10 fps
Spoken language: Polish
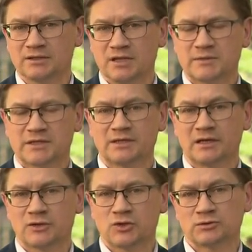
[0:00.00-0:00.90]
Niemcy
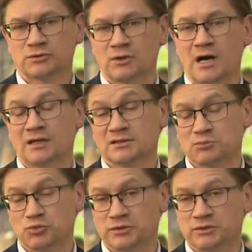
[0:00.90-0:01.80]
należą do
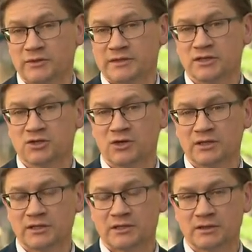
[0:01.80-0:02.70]
antyputinowskiej
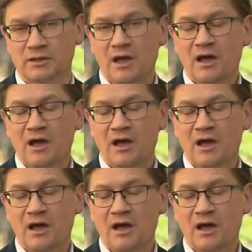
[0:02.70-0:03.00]
koalicji,